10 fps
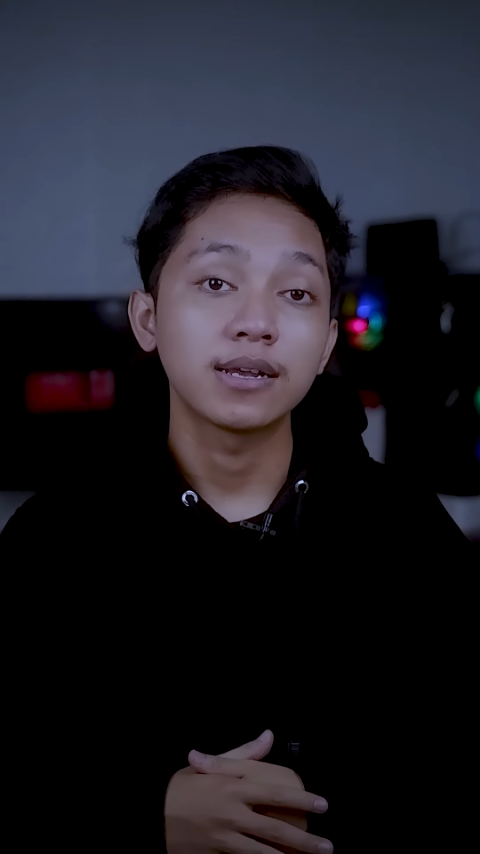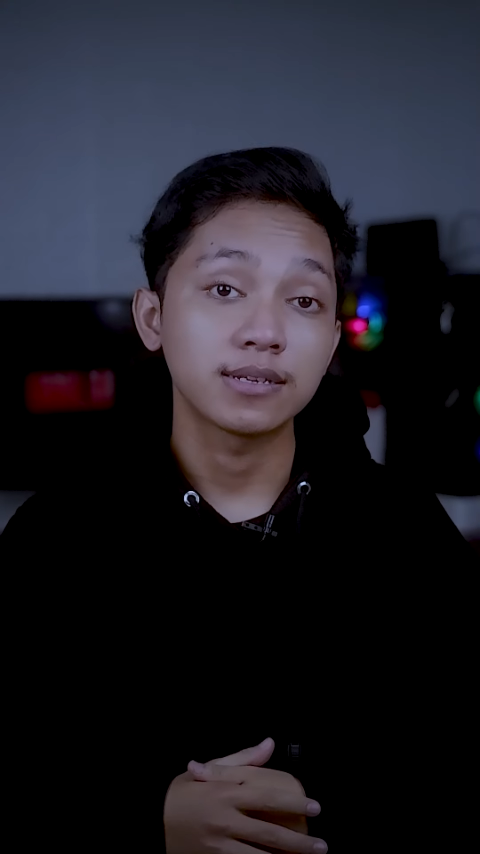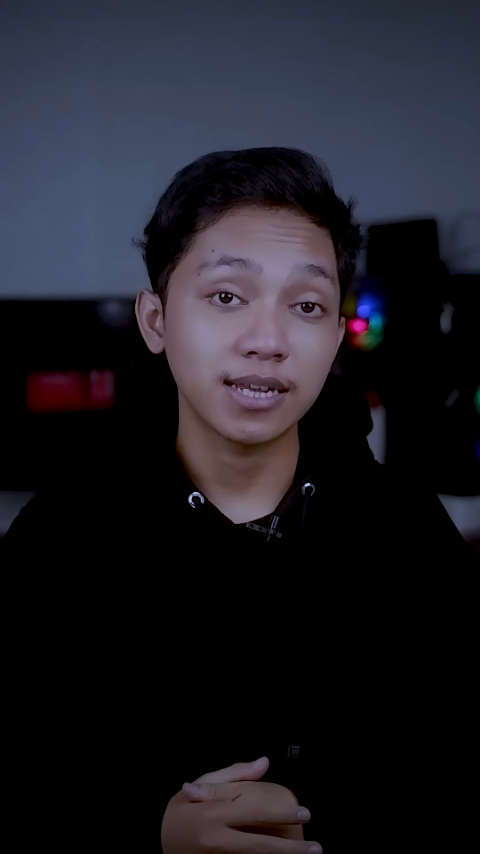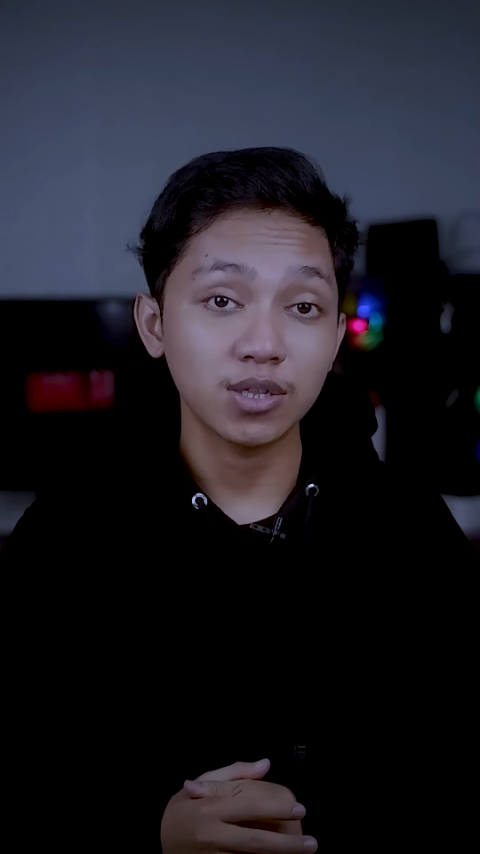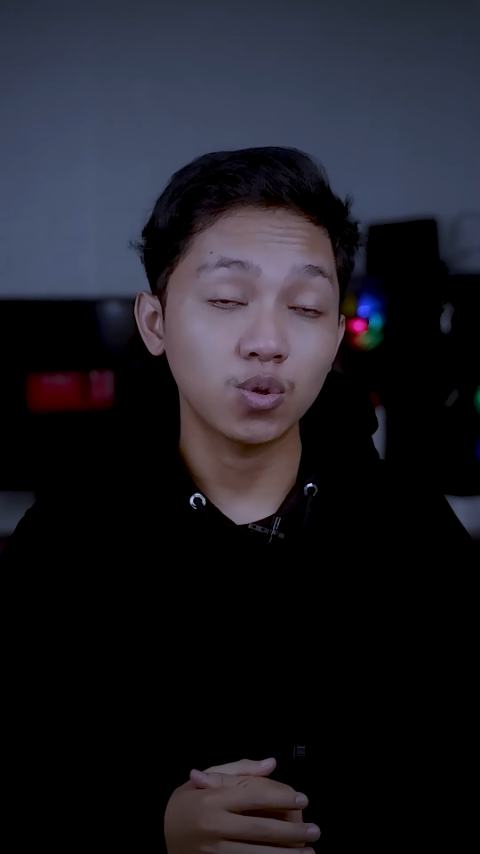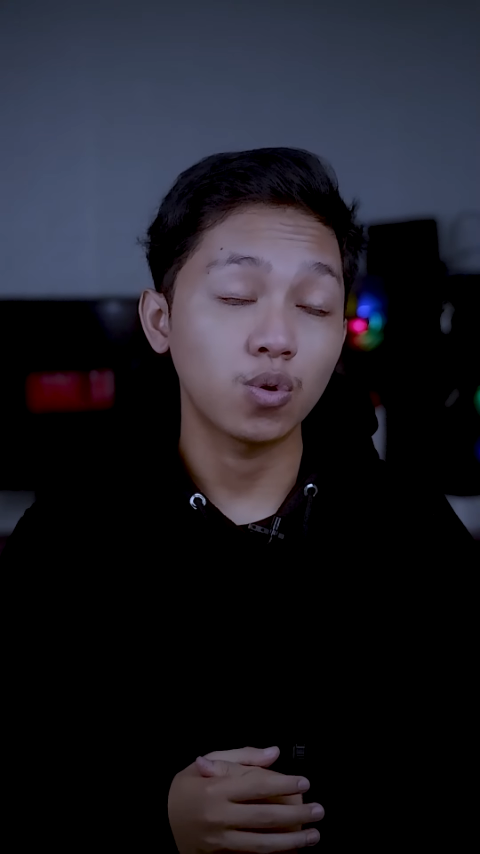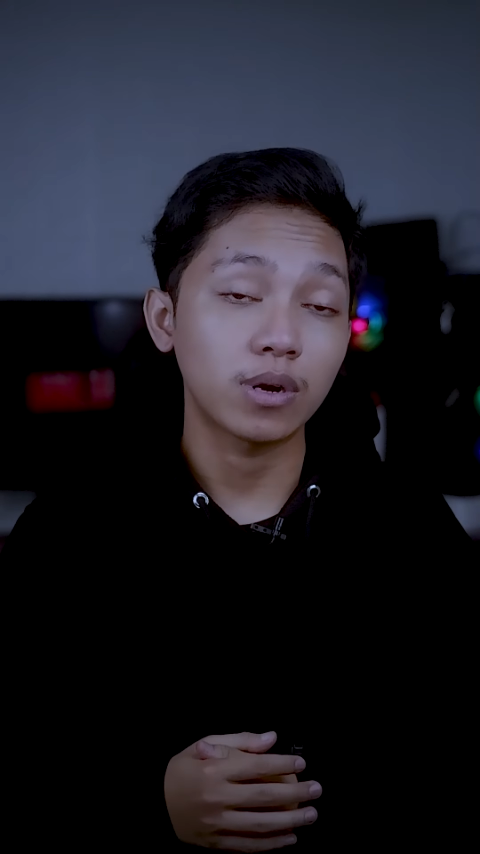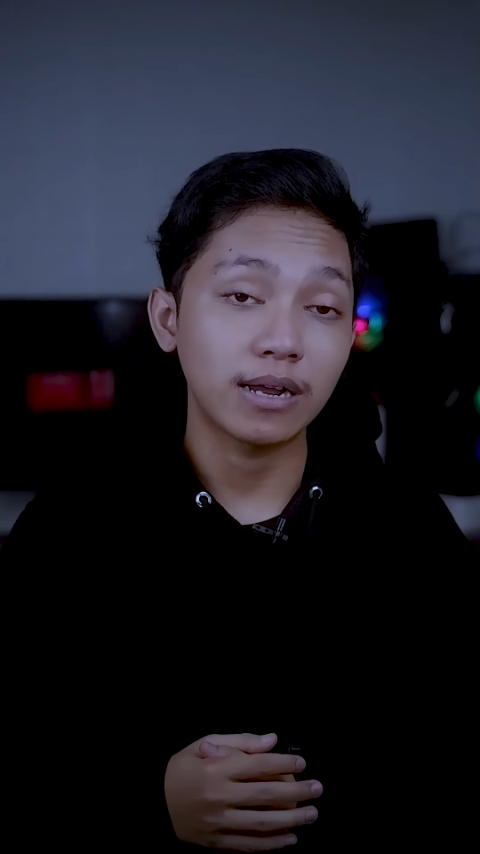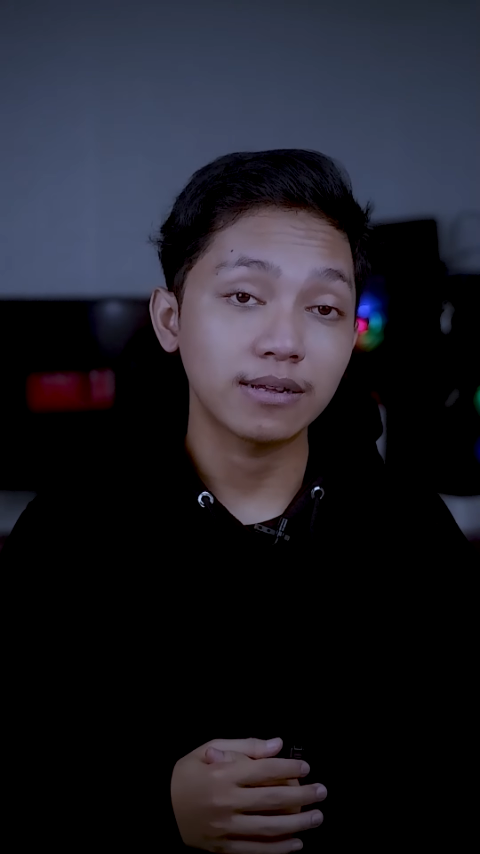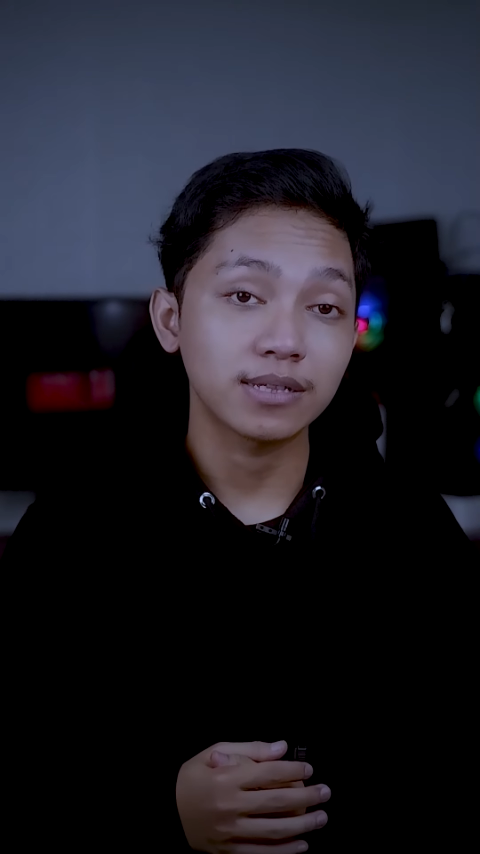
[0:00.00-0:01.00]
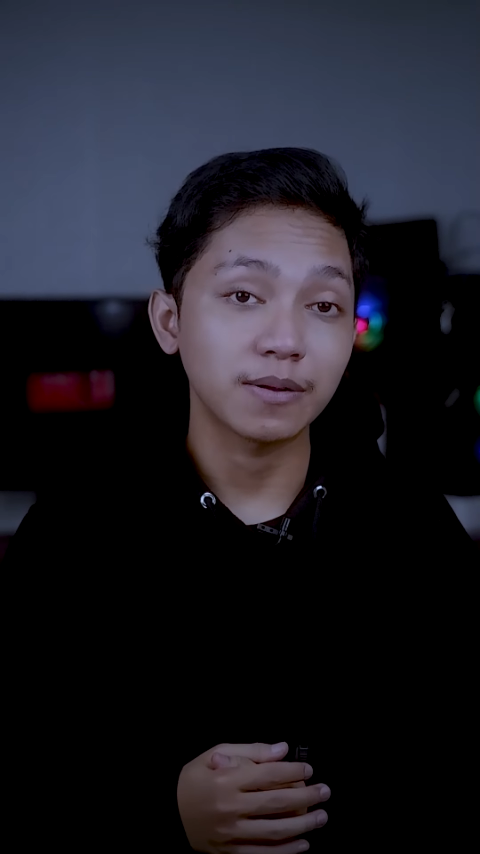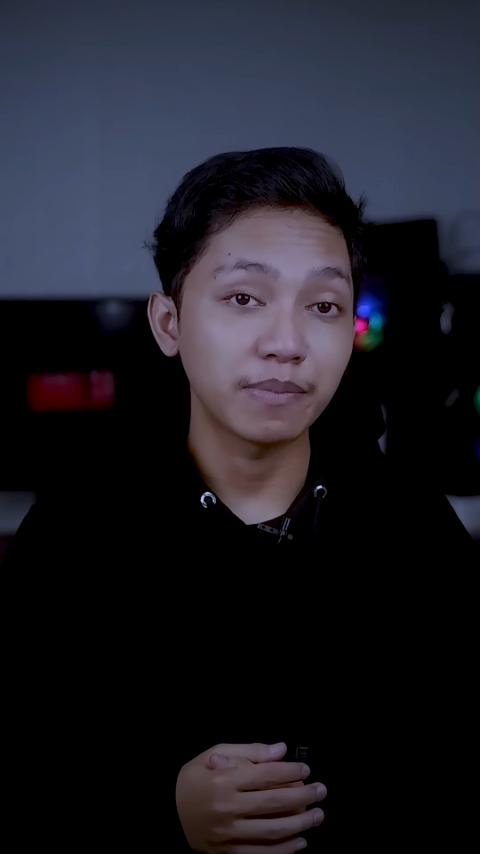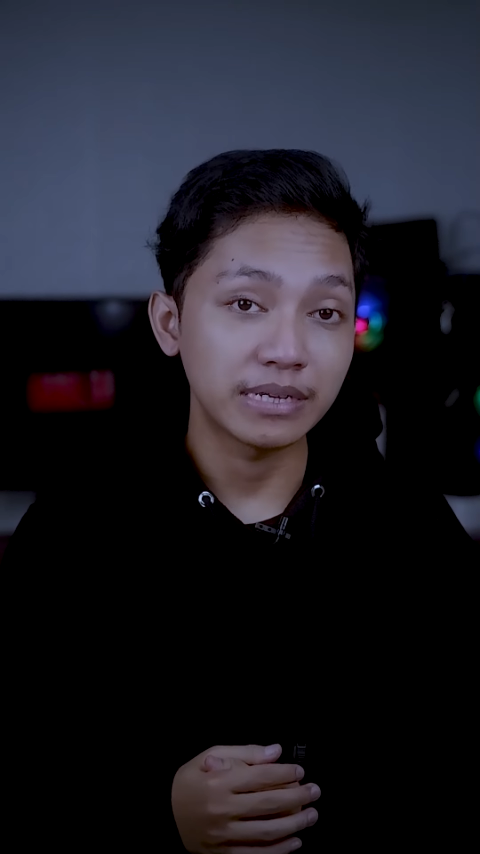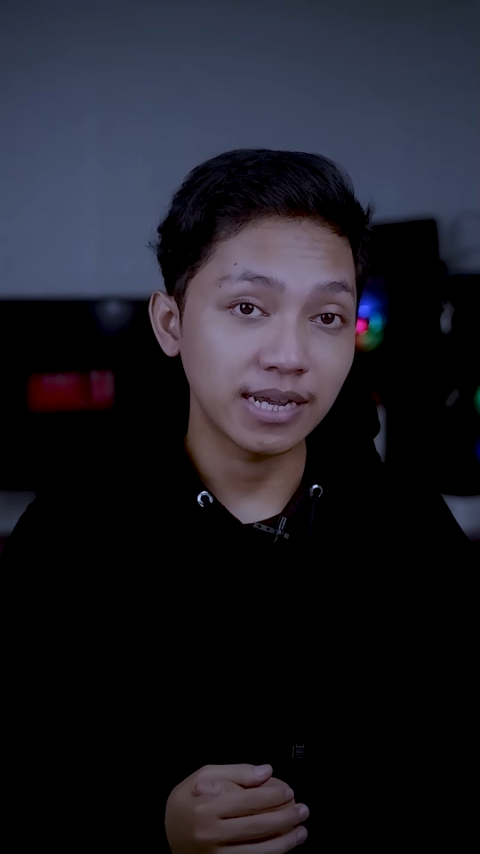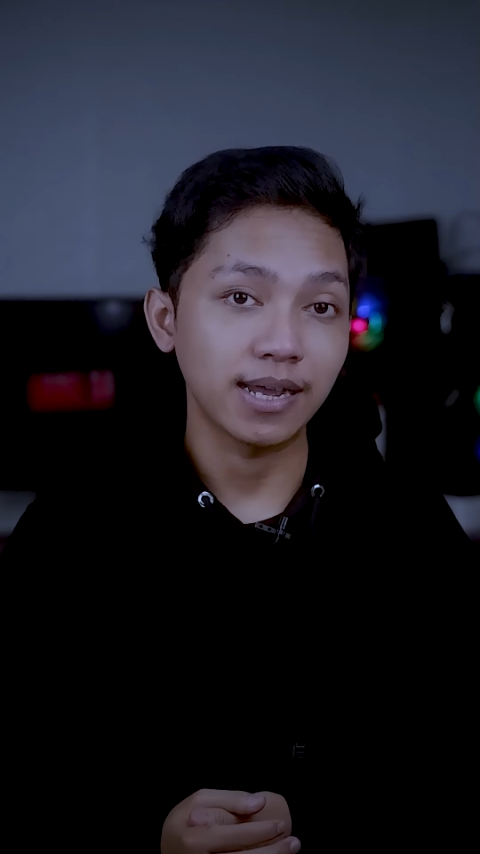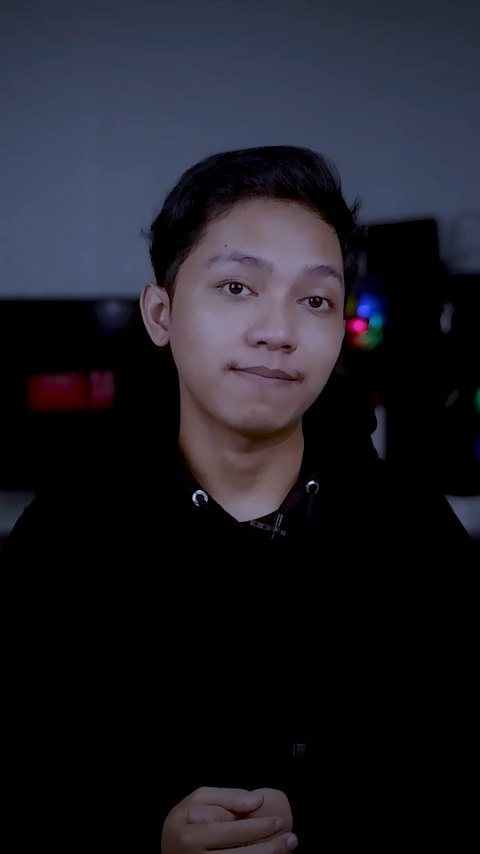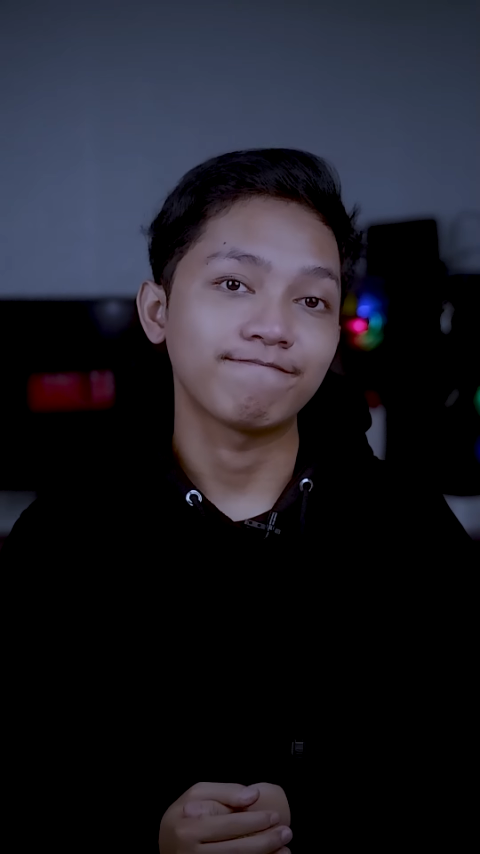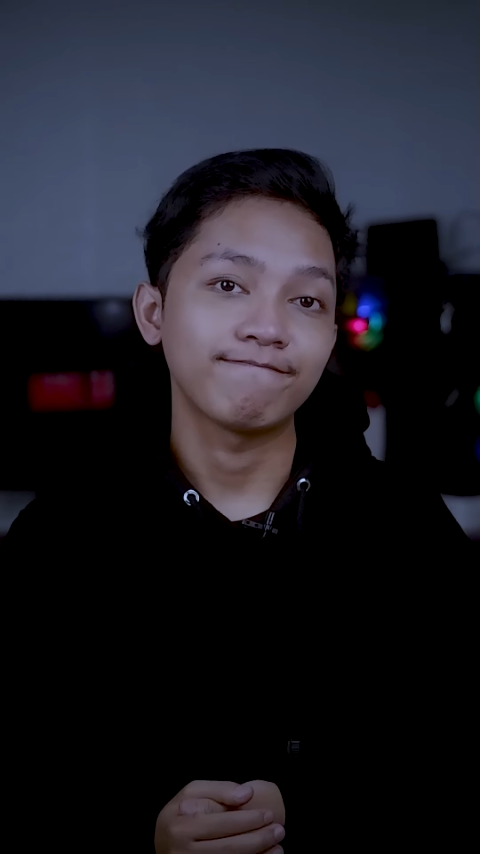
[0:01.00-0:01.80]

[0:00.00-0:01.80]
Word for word: satu orang temannya